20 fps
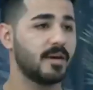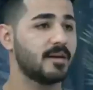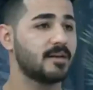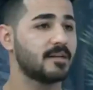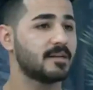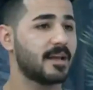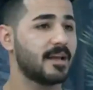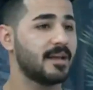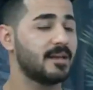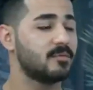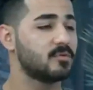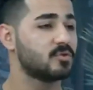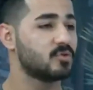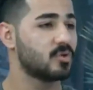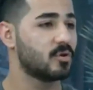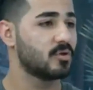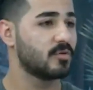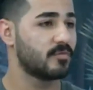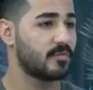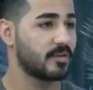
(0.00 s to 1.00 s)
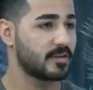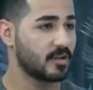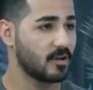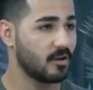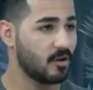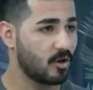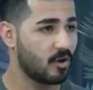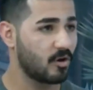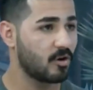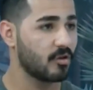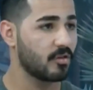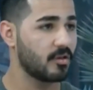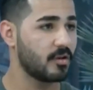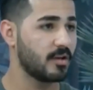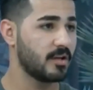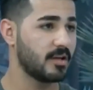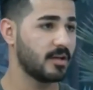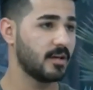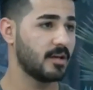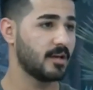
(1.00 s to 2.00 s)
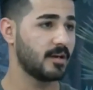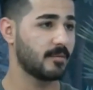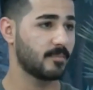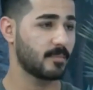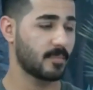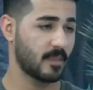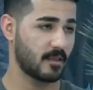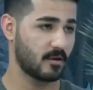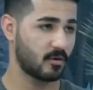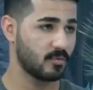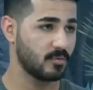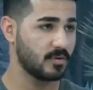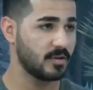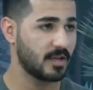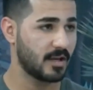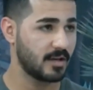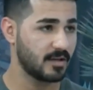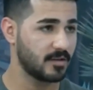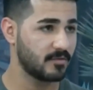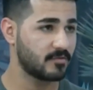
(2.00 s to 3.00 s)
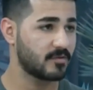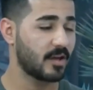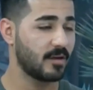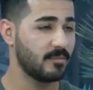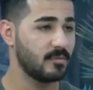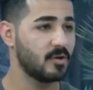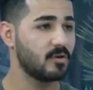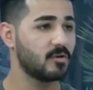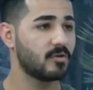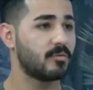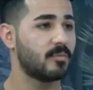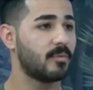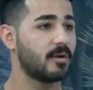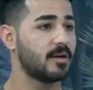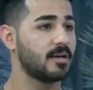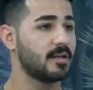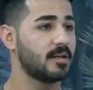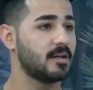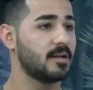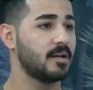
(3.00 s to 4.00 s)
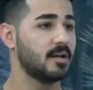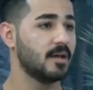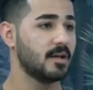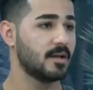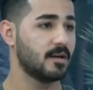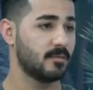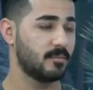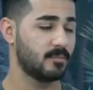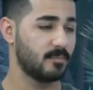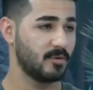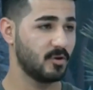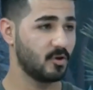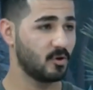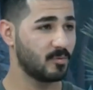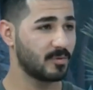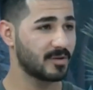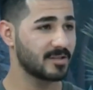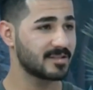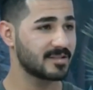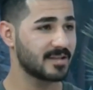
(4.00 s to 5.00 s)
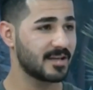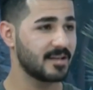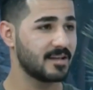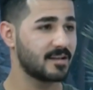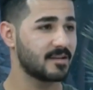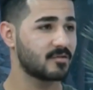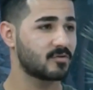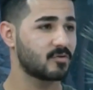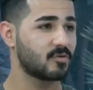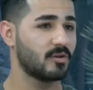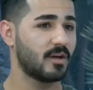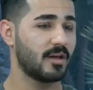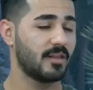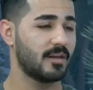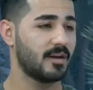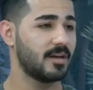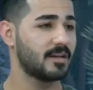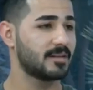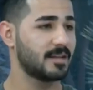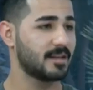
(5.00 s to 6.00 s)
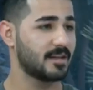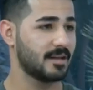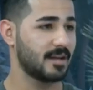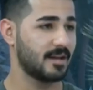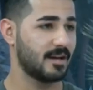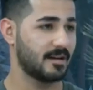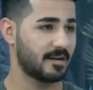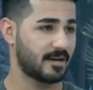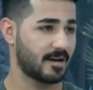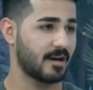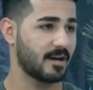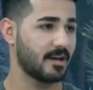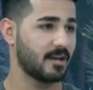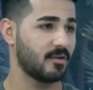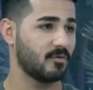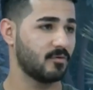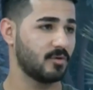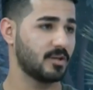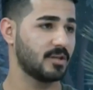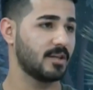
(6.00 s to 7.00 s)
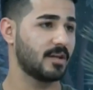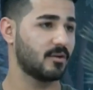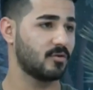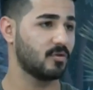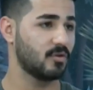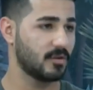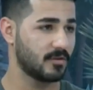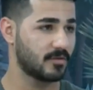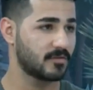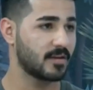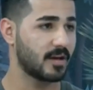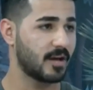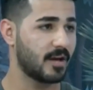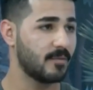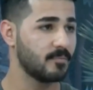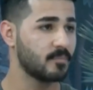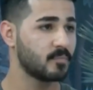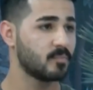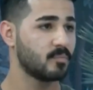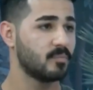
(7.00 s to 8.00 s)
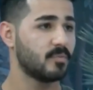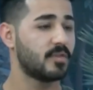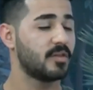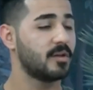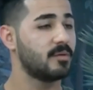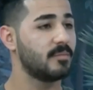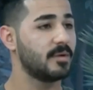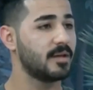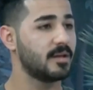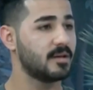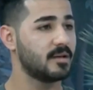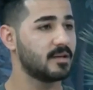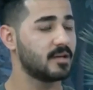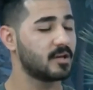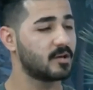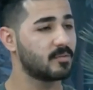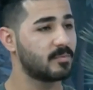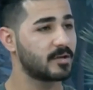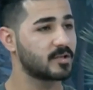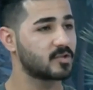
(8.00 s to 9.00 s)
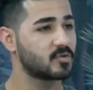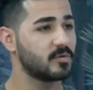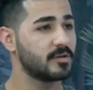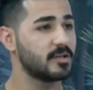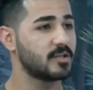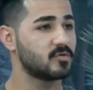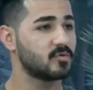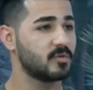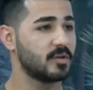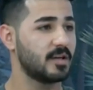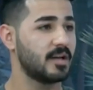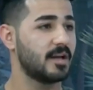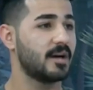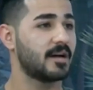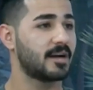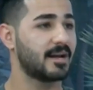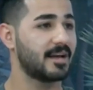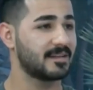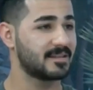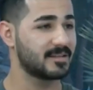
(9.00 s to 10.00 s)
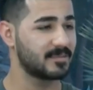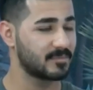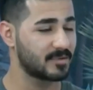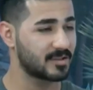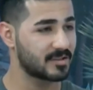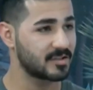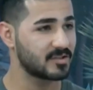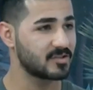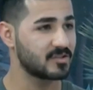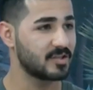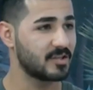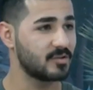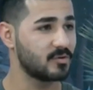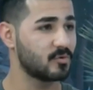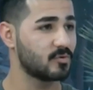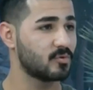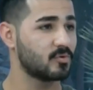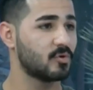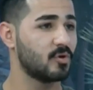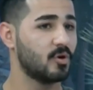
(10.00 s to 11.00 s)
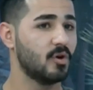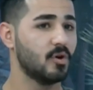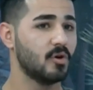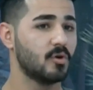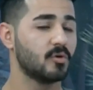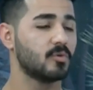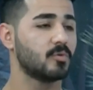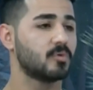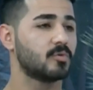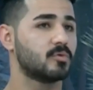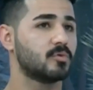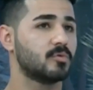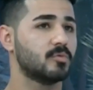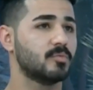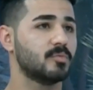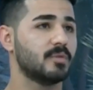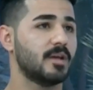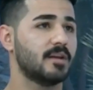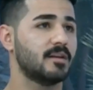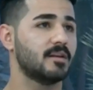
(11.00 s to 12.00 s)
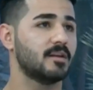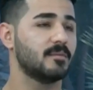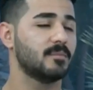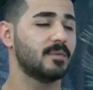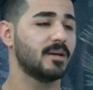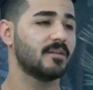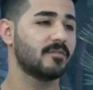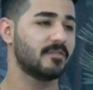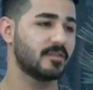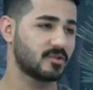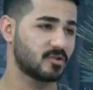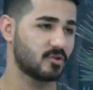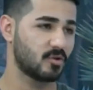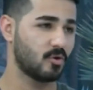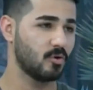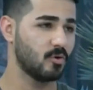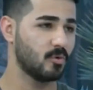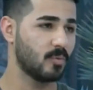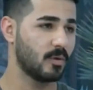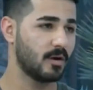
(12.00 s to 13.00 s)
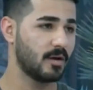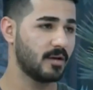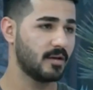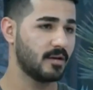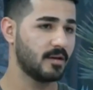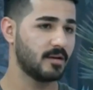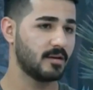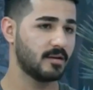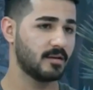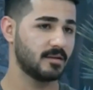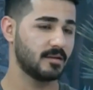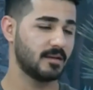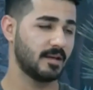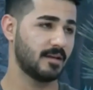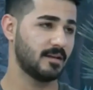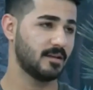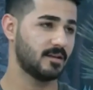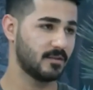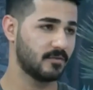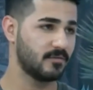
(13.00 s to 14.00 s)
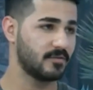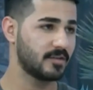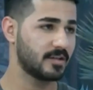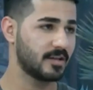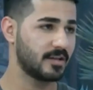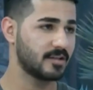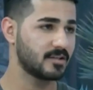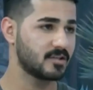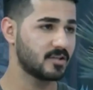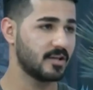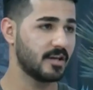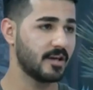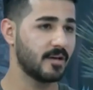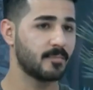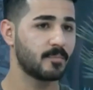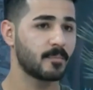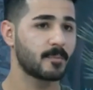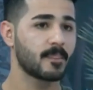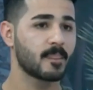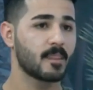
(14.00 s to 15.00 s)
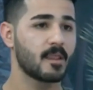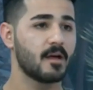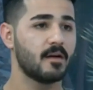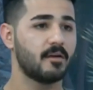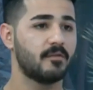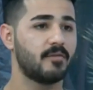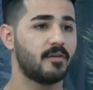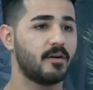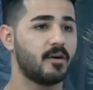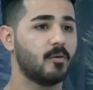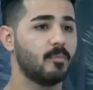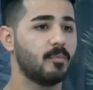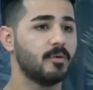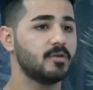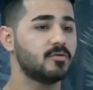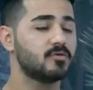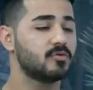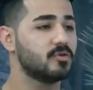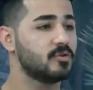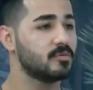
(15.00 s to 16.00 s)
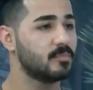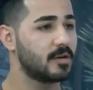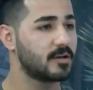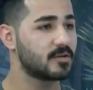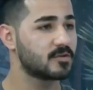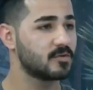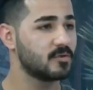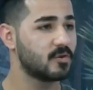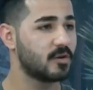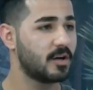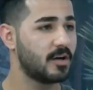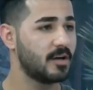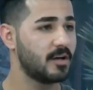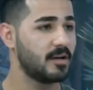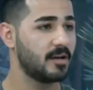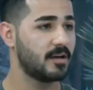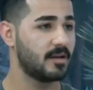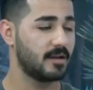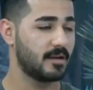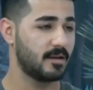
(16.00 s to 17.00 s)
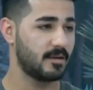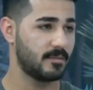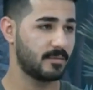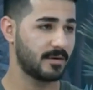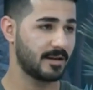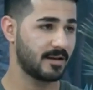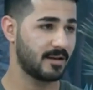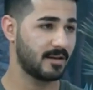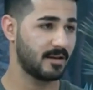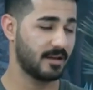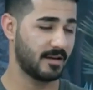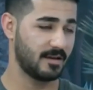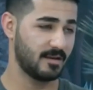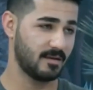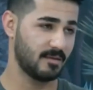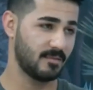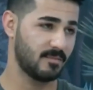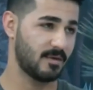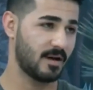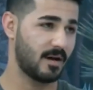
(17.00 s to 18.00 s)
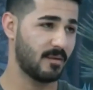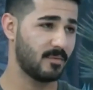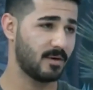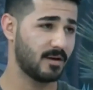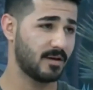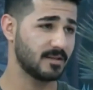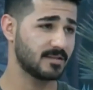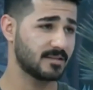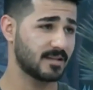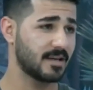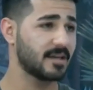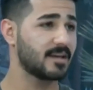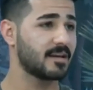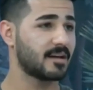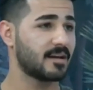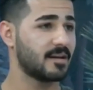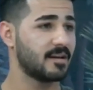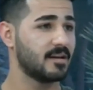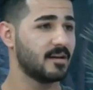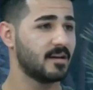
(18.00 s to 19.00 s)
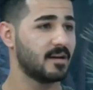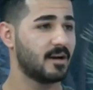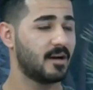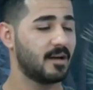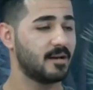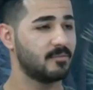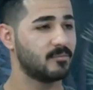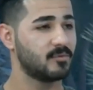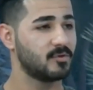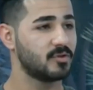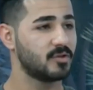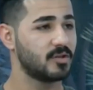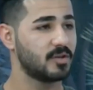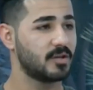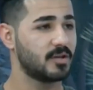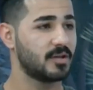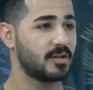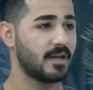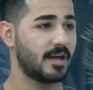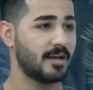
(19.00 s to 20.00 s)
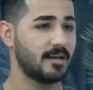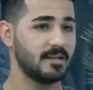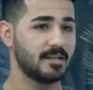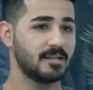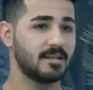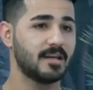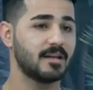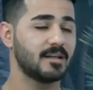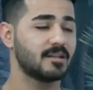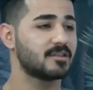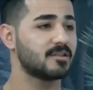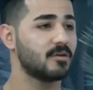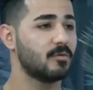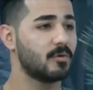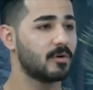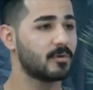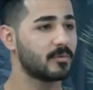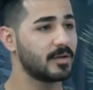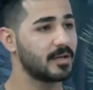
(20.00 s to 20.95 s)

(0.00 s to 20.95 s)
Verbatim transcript: يتعلم شلون فتح الحوض اللي هي يقوم يعني يفتح 180 نعم. من عمر صغير تكون عضلاته يعني راخيه ويقدر انه يفتح مثل نعم. ما يكبر شوي شوي لا راح تبدا تنشد و وتقوم يعني بيافة صعوبة نعم يعني تنفتح رجليه نعم نعم كابتن فهم يجون يمارسوها آه، يعني بأعمار صغيرة على مود يعني يقدر يتطور ويا